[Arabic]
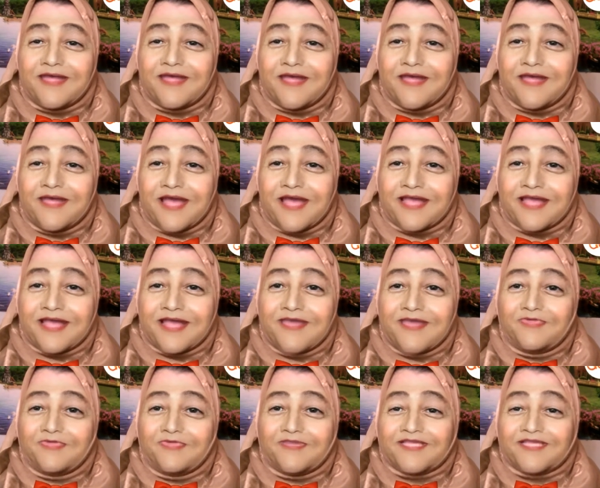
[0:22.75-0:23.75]
حكى له
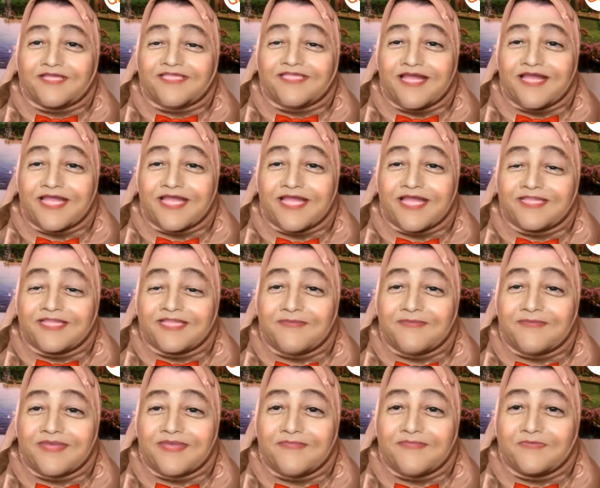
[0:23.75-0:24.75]
ان انت اللي هتبقى
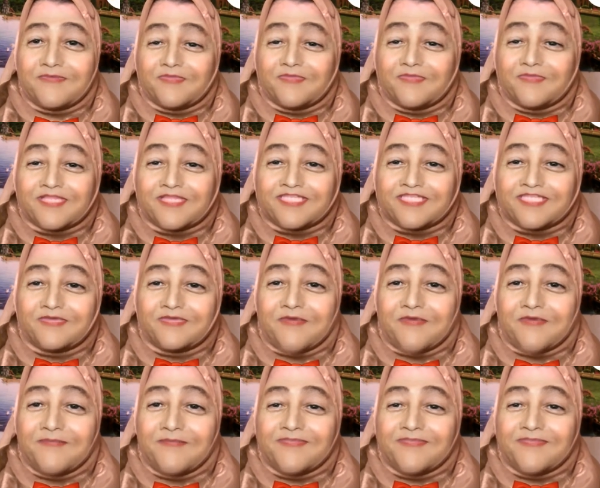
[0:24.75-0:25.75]
النبي المنتظر
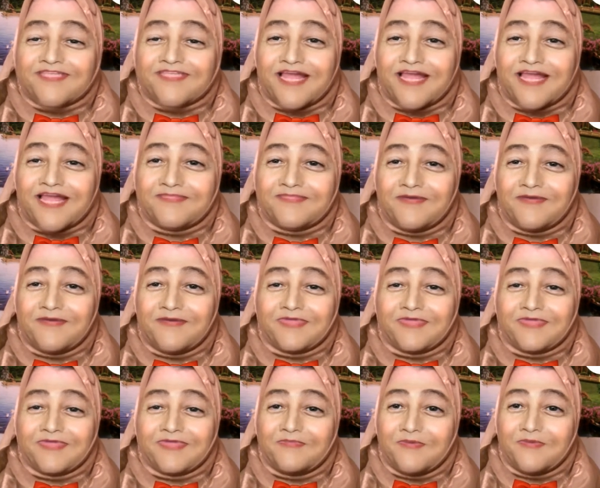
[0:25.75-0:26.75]
وقام بس على دماغه
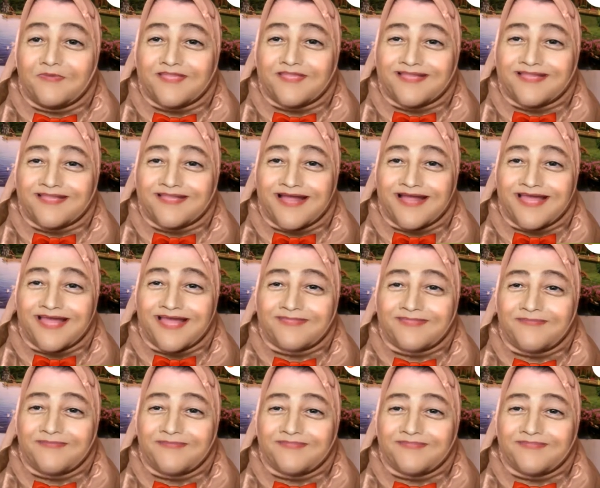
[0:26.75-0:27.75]
نكملوا بقيه الحلقات
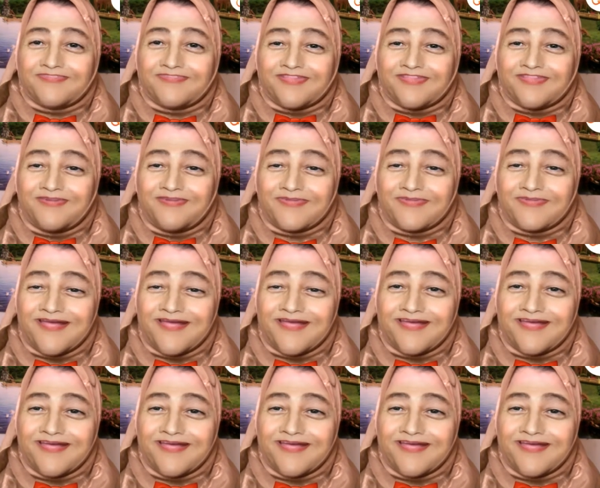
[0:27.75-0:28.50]
بقى اتفضلوا معايا